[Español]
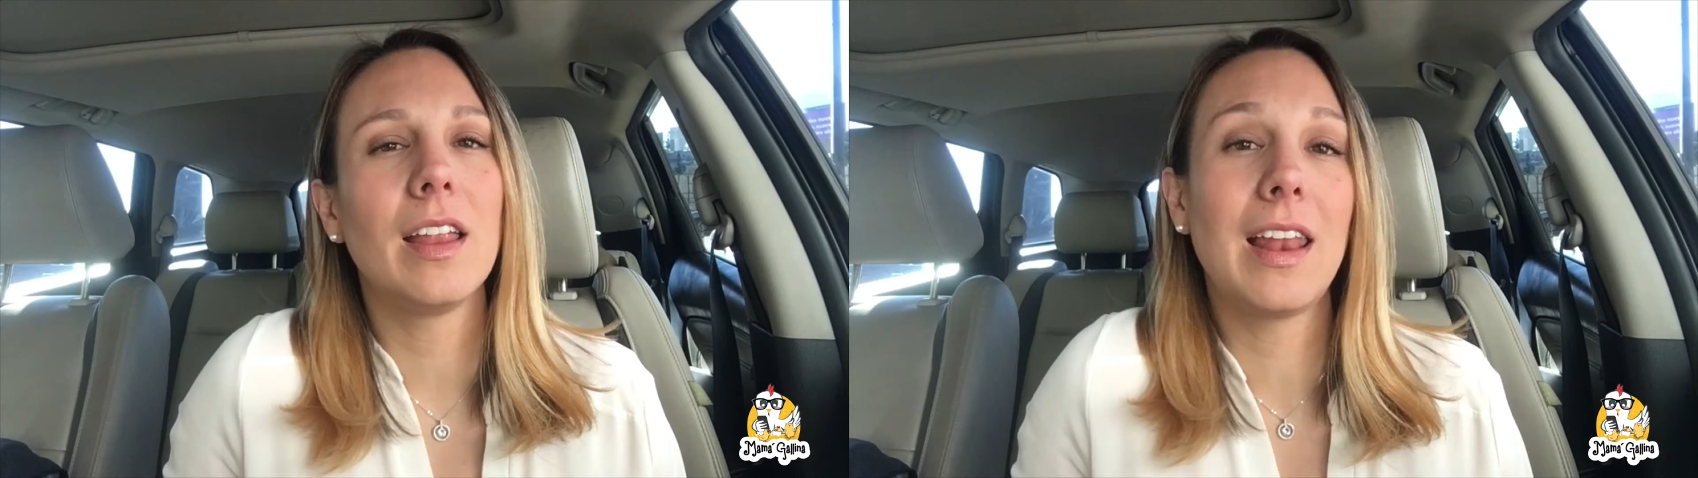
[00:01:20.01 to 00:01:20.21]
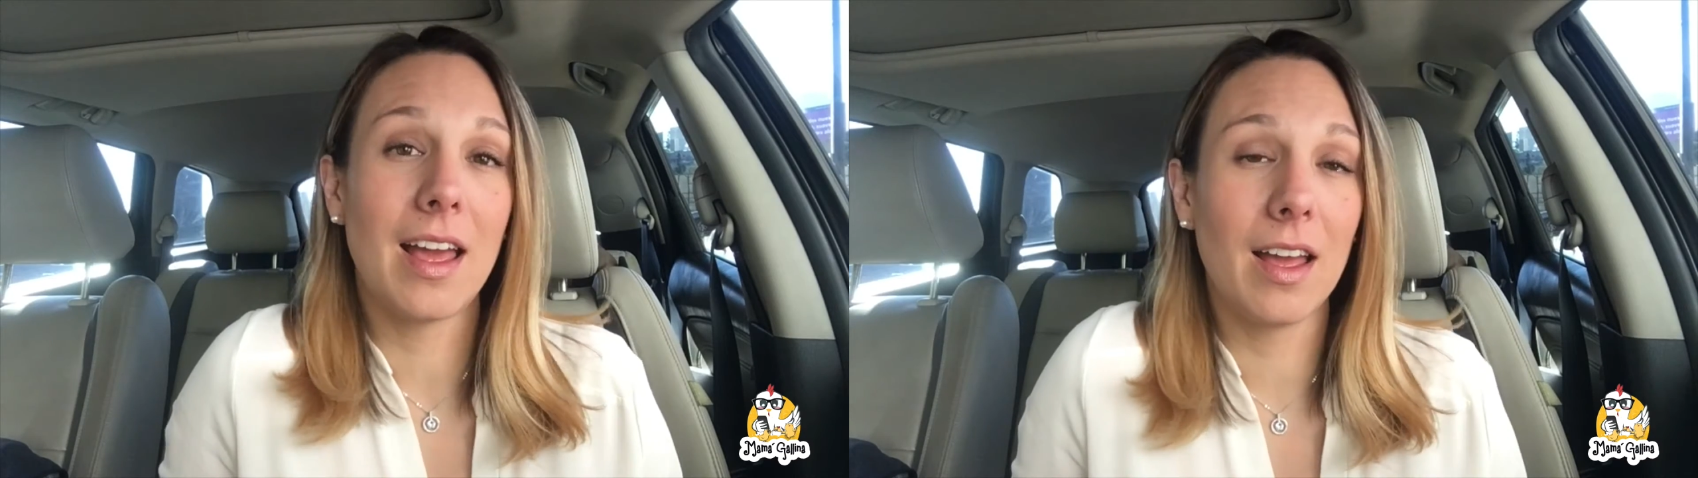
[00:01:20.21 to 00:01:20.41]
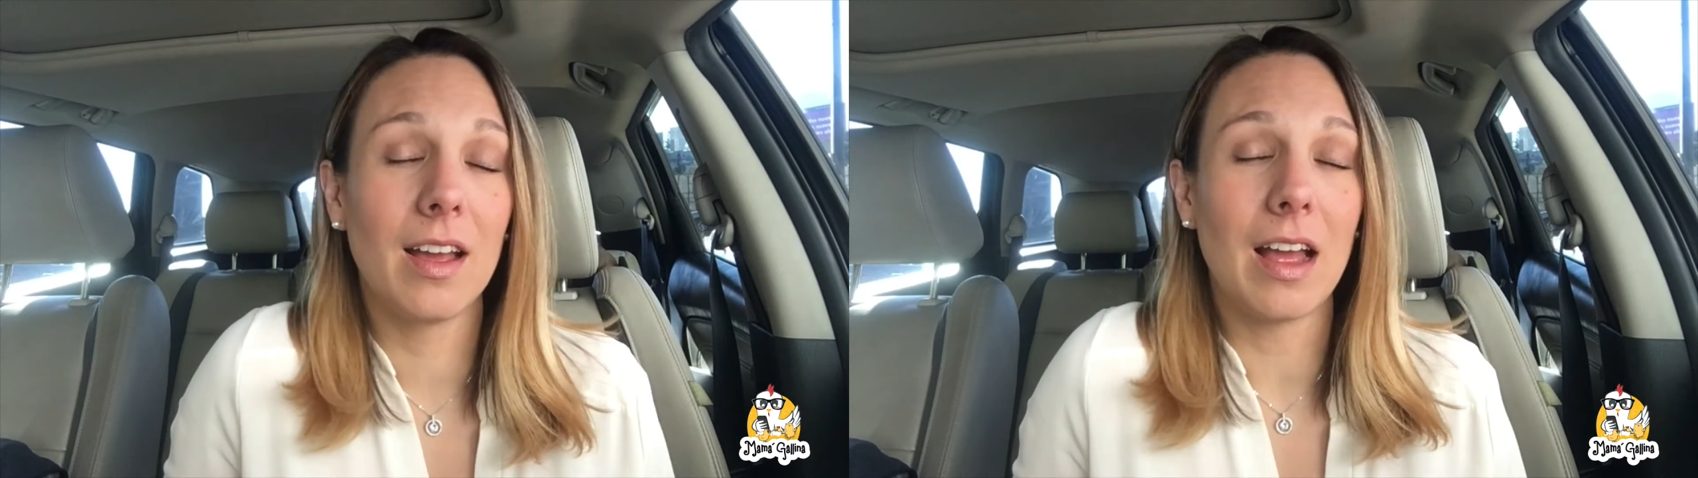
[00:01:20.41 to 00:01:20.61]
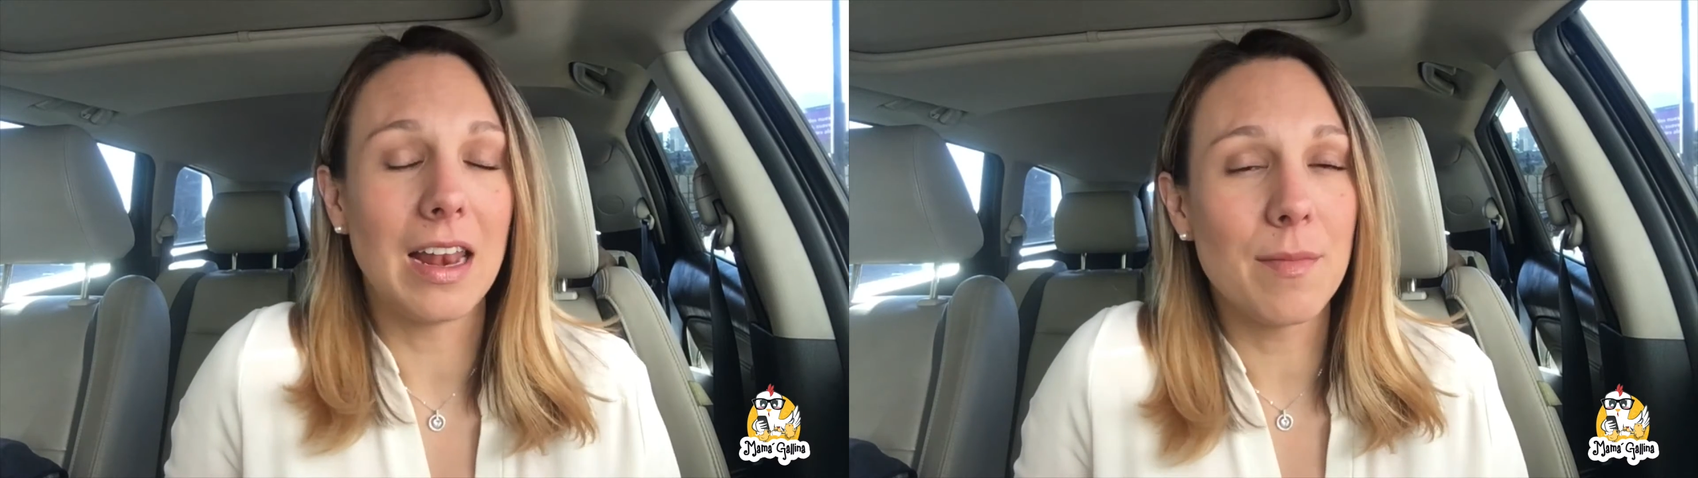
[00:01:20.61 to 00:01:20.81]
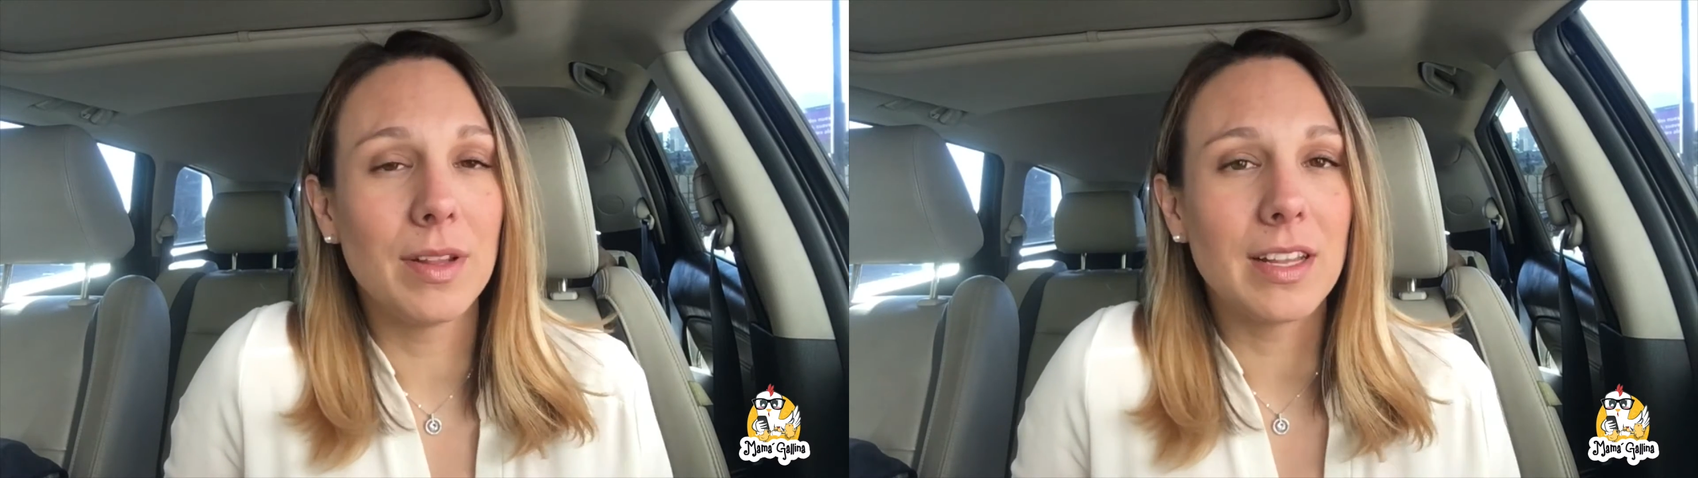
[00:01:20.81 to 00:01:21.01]
la
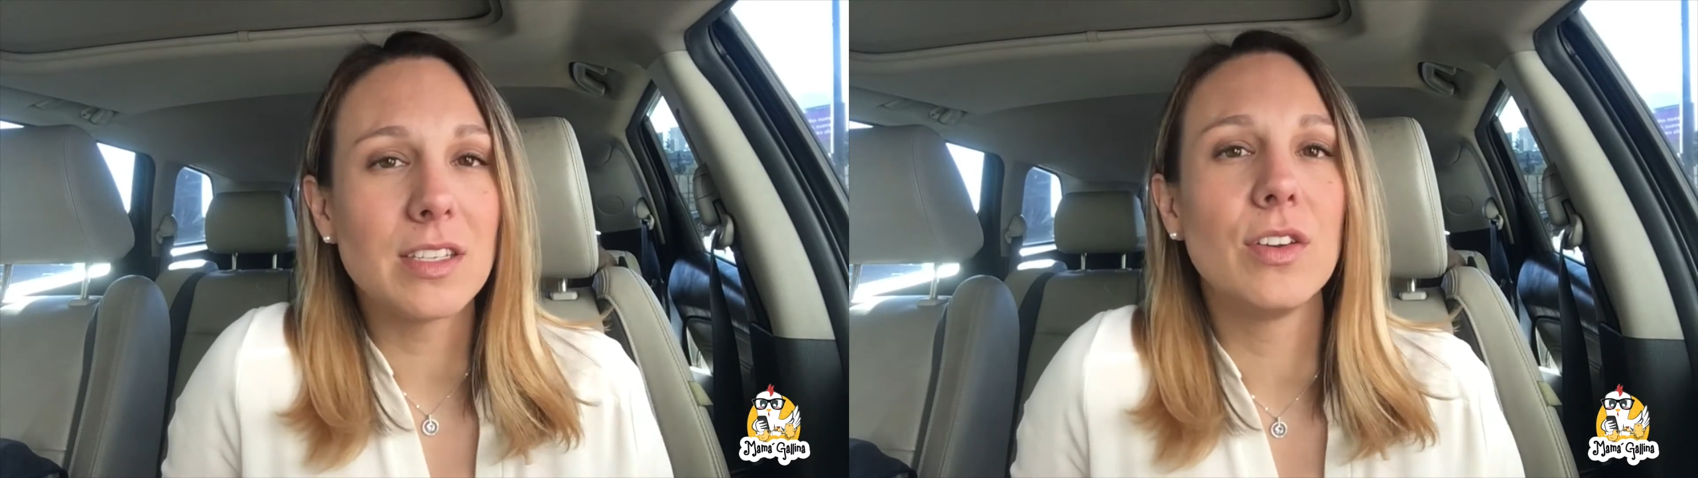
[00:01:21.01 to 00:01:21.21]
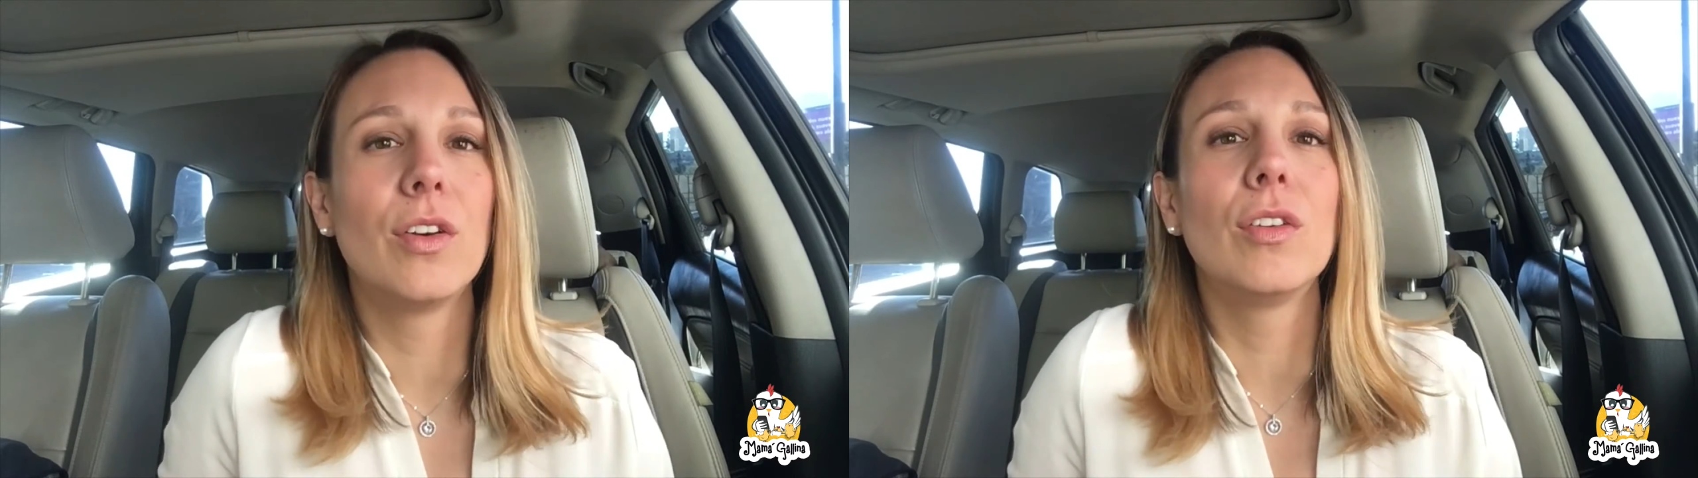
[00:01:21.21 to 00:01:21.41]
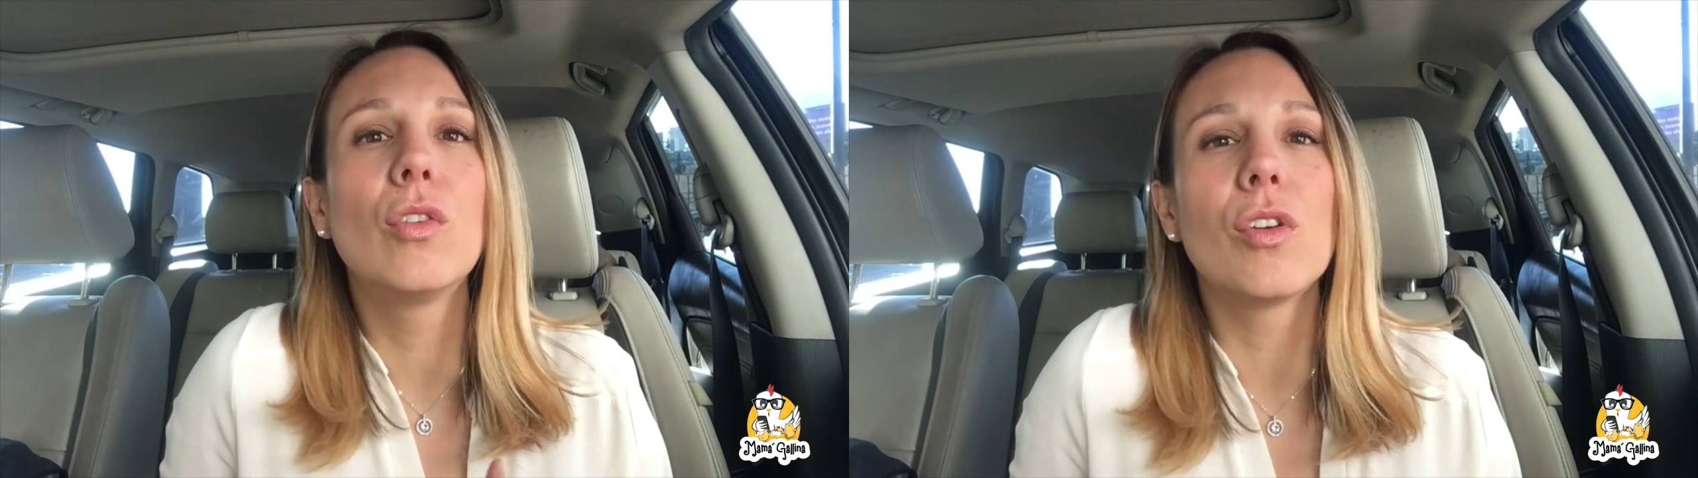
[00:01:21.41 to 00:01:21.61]
alimentación